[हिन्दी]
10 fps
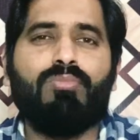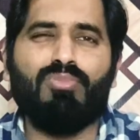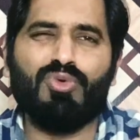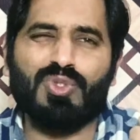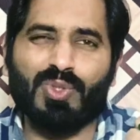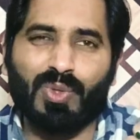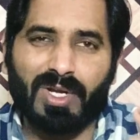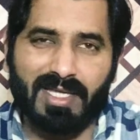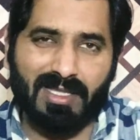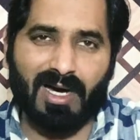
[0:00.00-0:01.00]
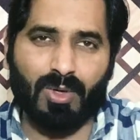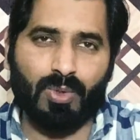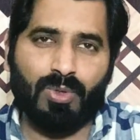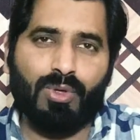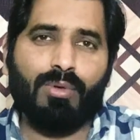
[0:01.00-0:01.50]
मुँह जोर इदारों
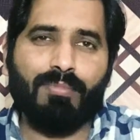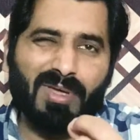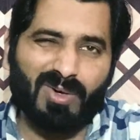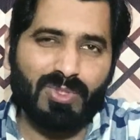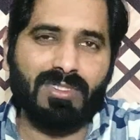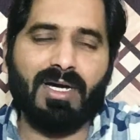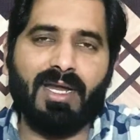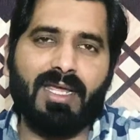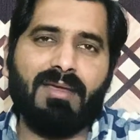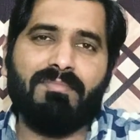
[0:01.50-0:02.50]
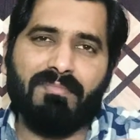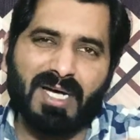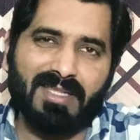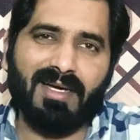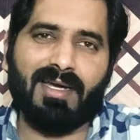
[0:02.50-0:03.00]
बेरोज़गारी
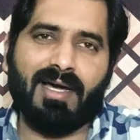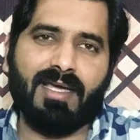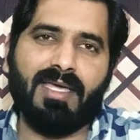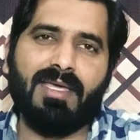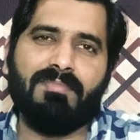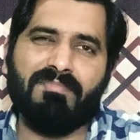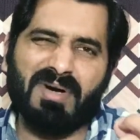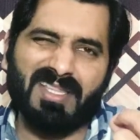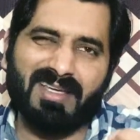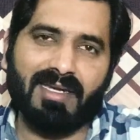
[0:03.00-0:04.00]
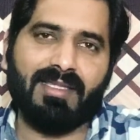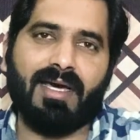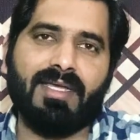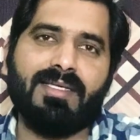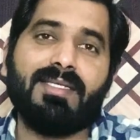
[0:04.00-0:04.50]
बद अखलाकी बद
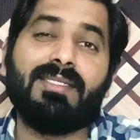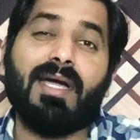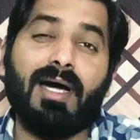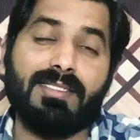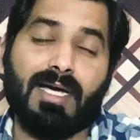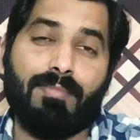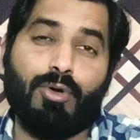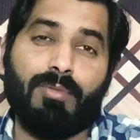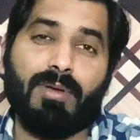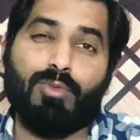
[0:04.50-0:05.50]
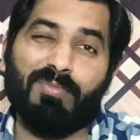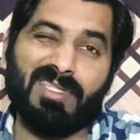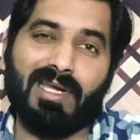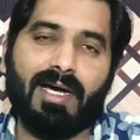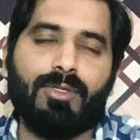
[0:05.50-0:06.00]
किरदारी जैसे अजाबों में
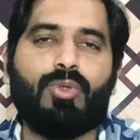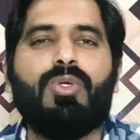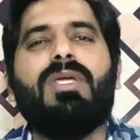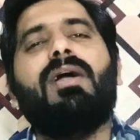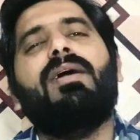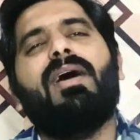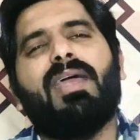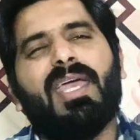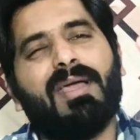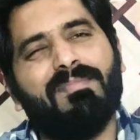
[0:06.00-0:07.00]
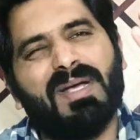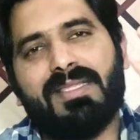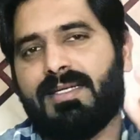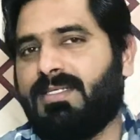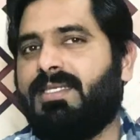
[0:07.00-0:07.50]
मुबतला दुनिया का एक
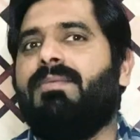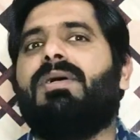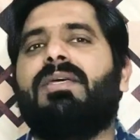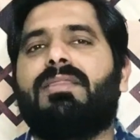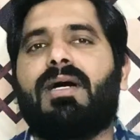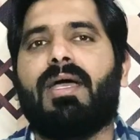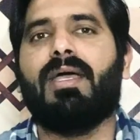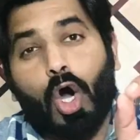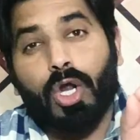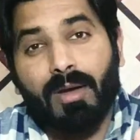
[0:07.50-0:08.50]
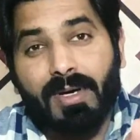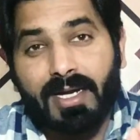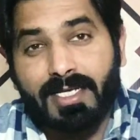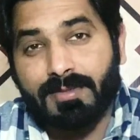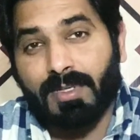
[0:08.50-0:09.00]
बदनसीब खत्ता है और
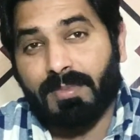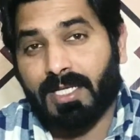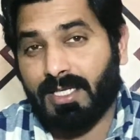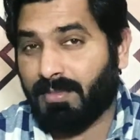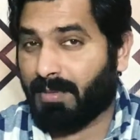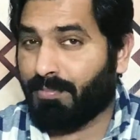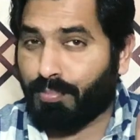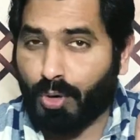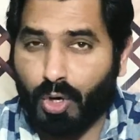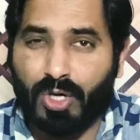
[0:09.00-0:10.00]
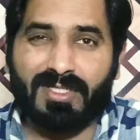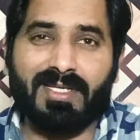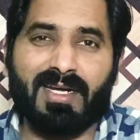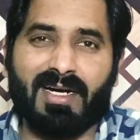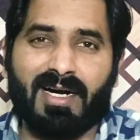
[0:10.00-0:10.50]
हमारी इस बर्बादी में बहुत
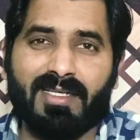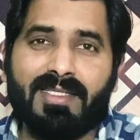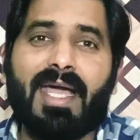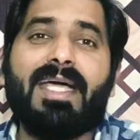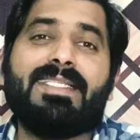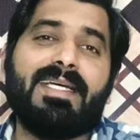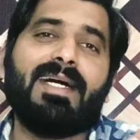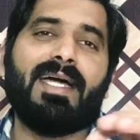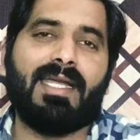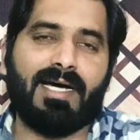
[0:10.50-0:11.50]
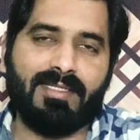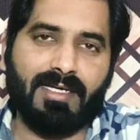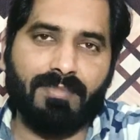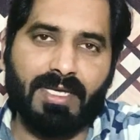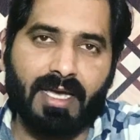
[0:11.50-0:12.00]
सारा हाथ ऐसे ख्याल का
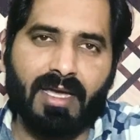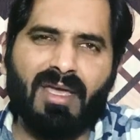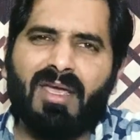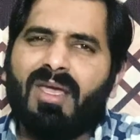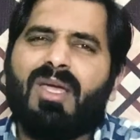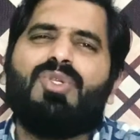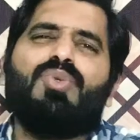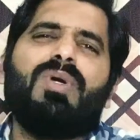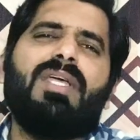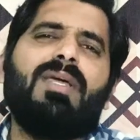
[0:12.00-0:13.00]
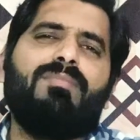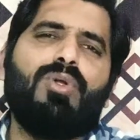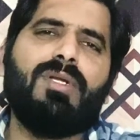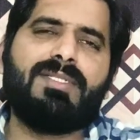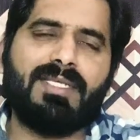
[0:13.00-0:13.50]
भी है कि चूंकि ये
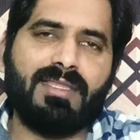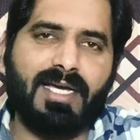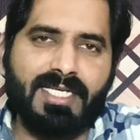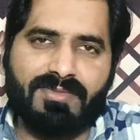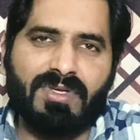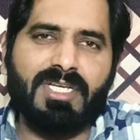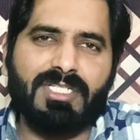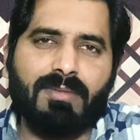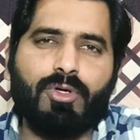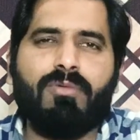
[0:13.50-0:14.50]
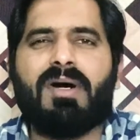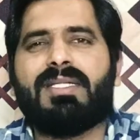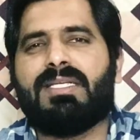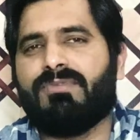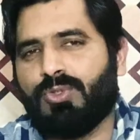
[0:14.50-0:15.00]
मुल्क सत्ताईसवीं की शब को
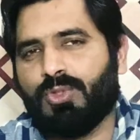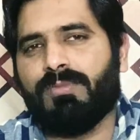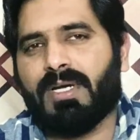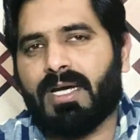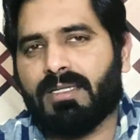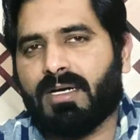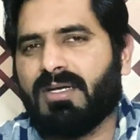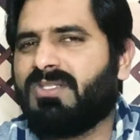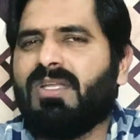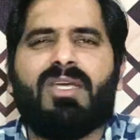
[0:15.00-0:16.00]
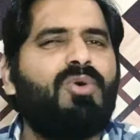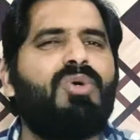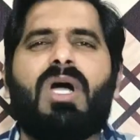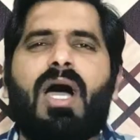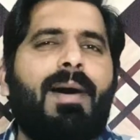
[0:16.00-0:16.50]
मार्ज वजूद में आया था इसलिए ये कोई
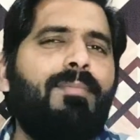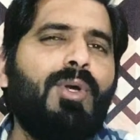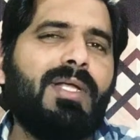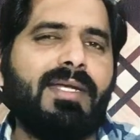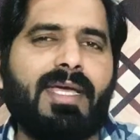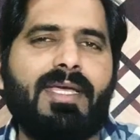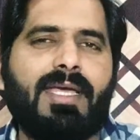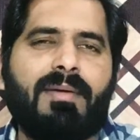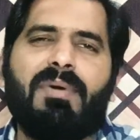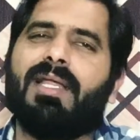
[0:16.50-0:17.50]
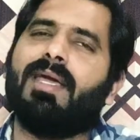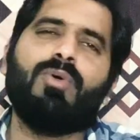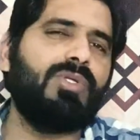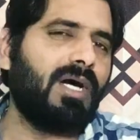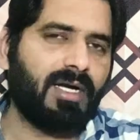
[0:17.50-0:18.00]
आम मुल्क नहीं है बल्कि
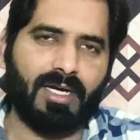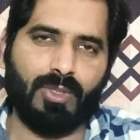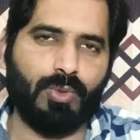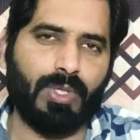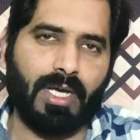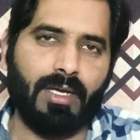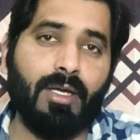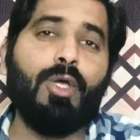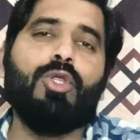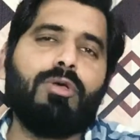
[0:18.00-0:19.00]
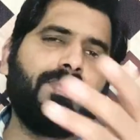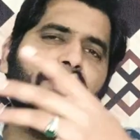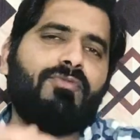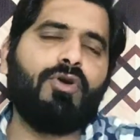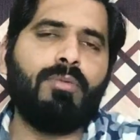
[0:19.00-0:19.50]
खुदा का नूर है तो फिर
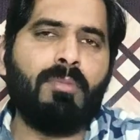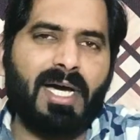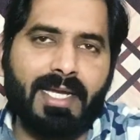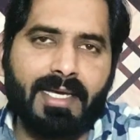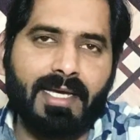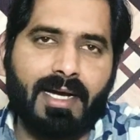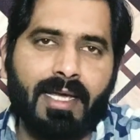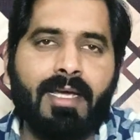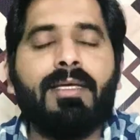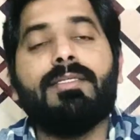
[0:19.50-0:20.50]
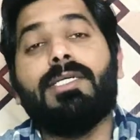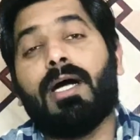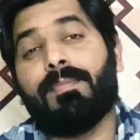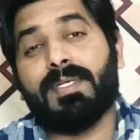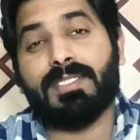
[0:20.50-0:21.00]
वो ममालिक क्या हैं जहाँ
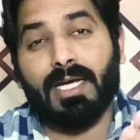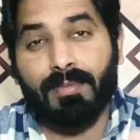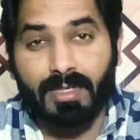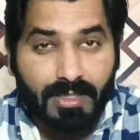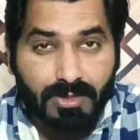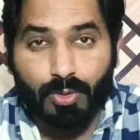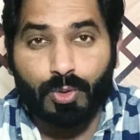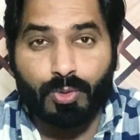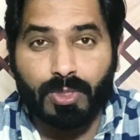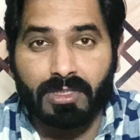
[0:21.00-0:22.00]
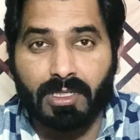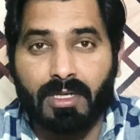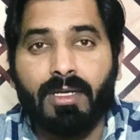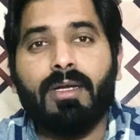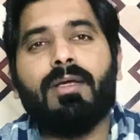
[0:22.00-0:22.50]
पे इस्लाम का जहूर हुआ था
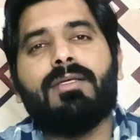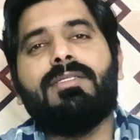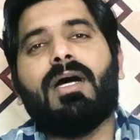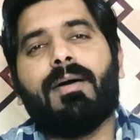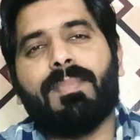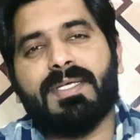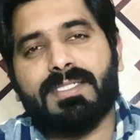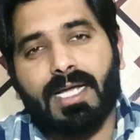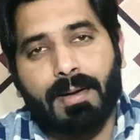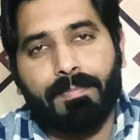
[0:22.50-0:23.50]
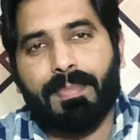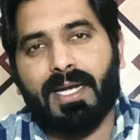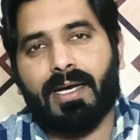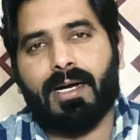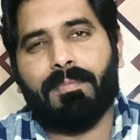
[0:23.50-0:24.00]
जहाँ पे इस्लाम
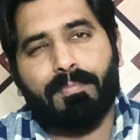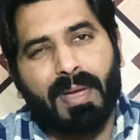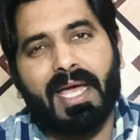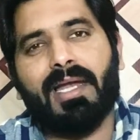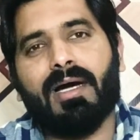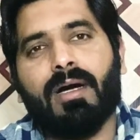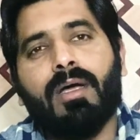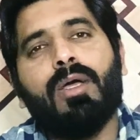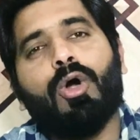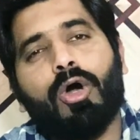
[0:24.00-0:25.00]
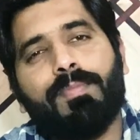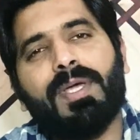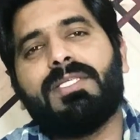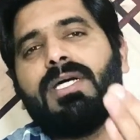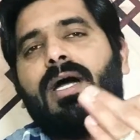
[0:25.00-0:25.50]
फला फैला और
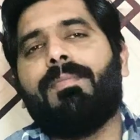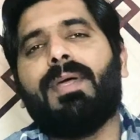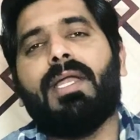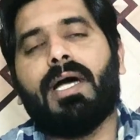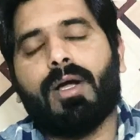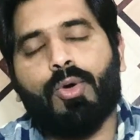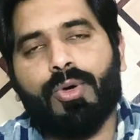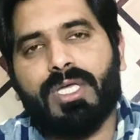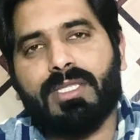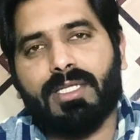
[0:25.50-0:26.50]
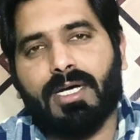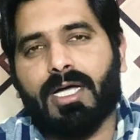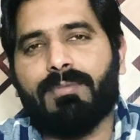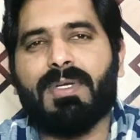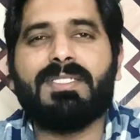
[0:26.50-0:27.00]
फिर जहाँ पे लाखों की
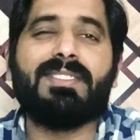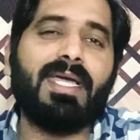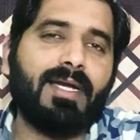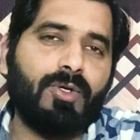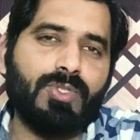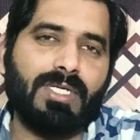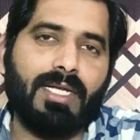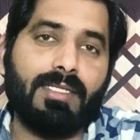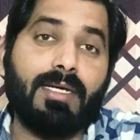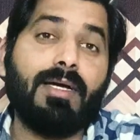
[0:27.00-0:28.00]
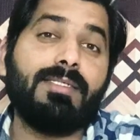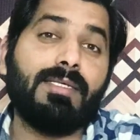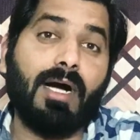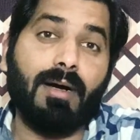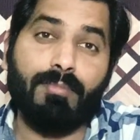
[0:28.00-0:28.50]
तादाद में सैकड़ों साल तक
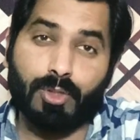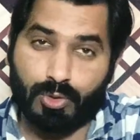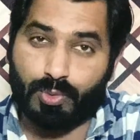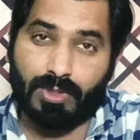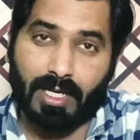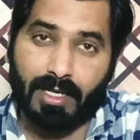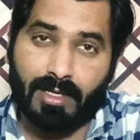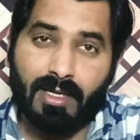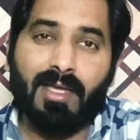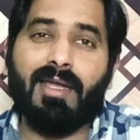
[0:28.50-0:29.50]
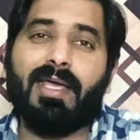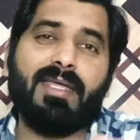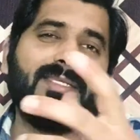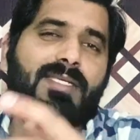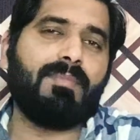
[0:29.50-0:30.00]
असहाब मौजूद रहे लेकिन
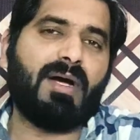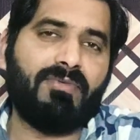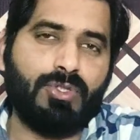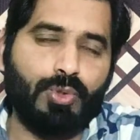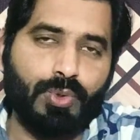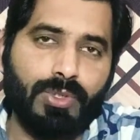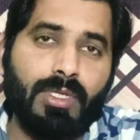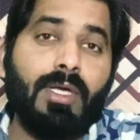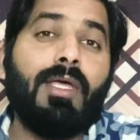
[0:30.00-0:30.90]
इसके बावजूद